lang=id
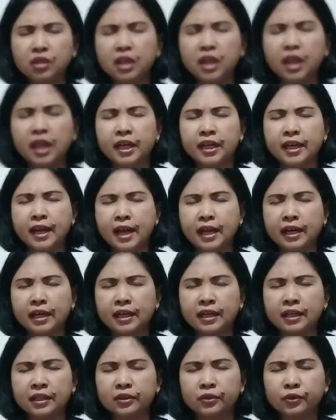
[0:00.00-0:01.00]
dan
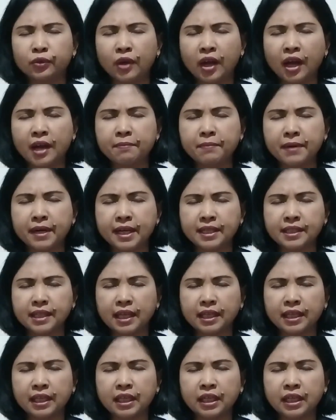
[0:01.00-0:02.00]
Tuhan pada
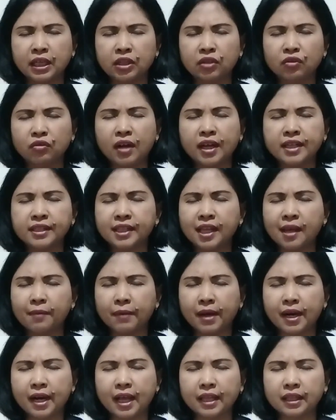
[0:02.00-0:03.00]
saat ini Tuhan siapkan
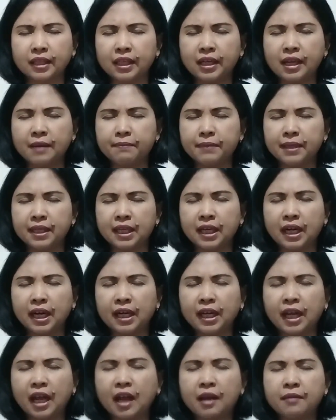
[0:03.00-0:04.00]
hati dan pikiran
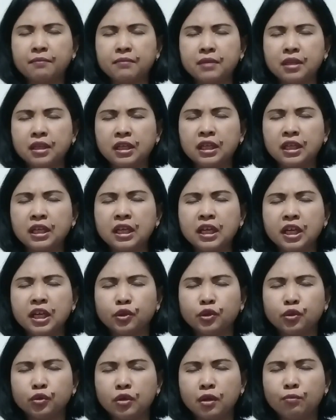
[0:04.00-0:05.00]
kami
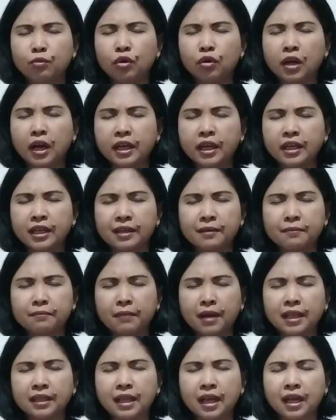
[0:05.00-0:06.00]
Juga buka
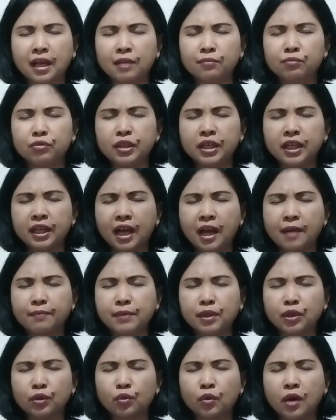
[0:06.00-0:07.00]
hikmat akal budi
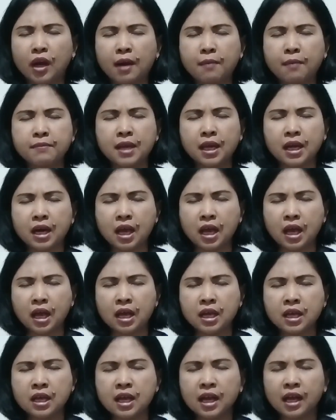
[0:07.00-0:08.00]
kami Tuhan Biarlah
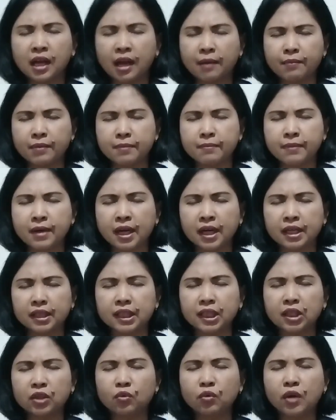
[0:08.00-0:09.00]
kami
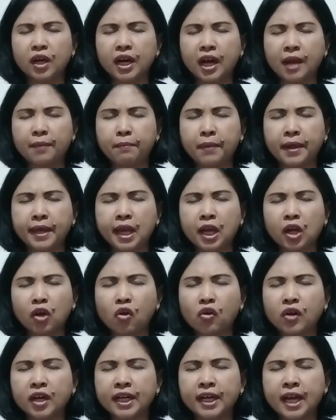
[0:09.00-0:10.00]
mengerti Tuhan apa yang
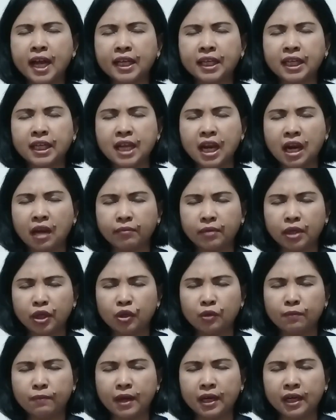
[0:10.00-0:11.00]
kau kehendaki dalam
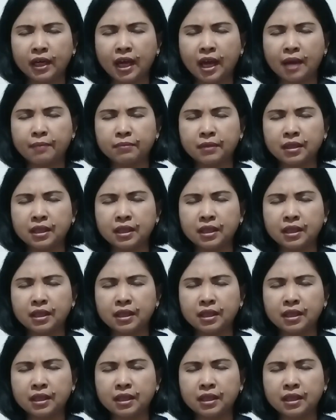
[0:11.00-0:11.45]
kehidupan kami